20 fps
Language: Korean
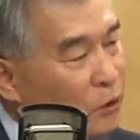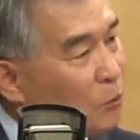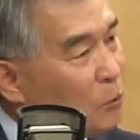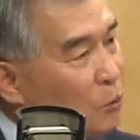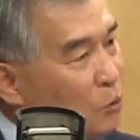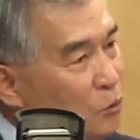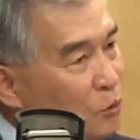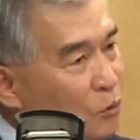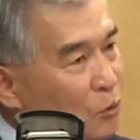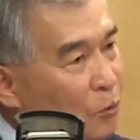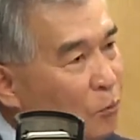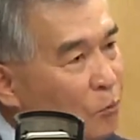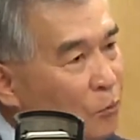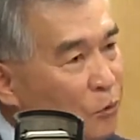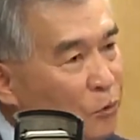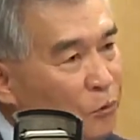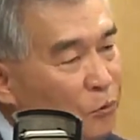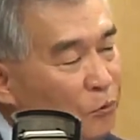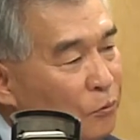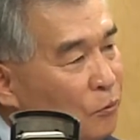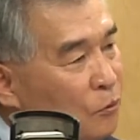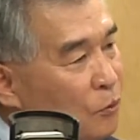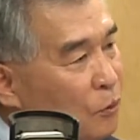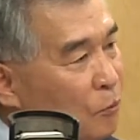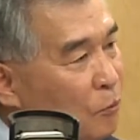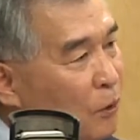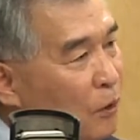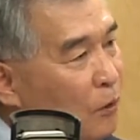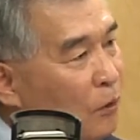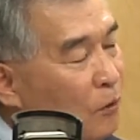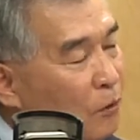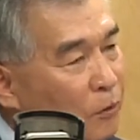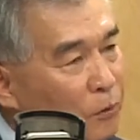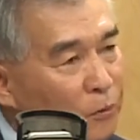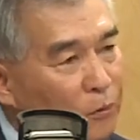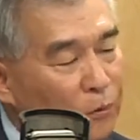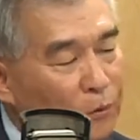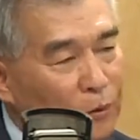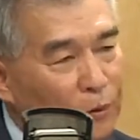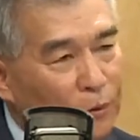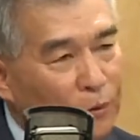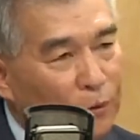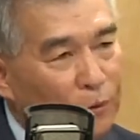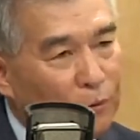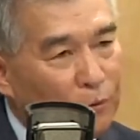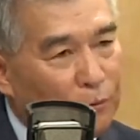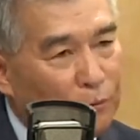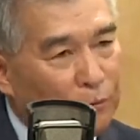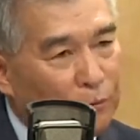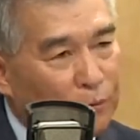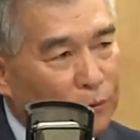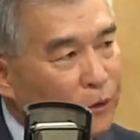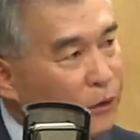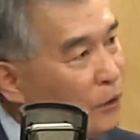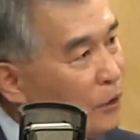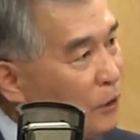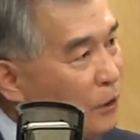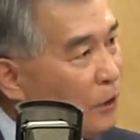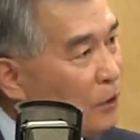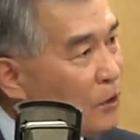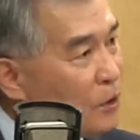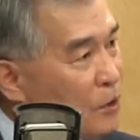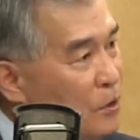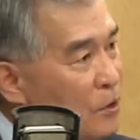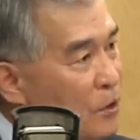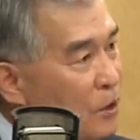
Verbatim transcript: 찾아볼 수 없는 정말 어, 기이한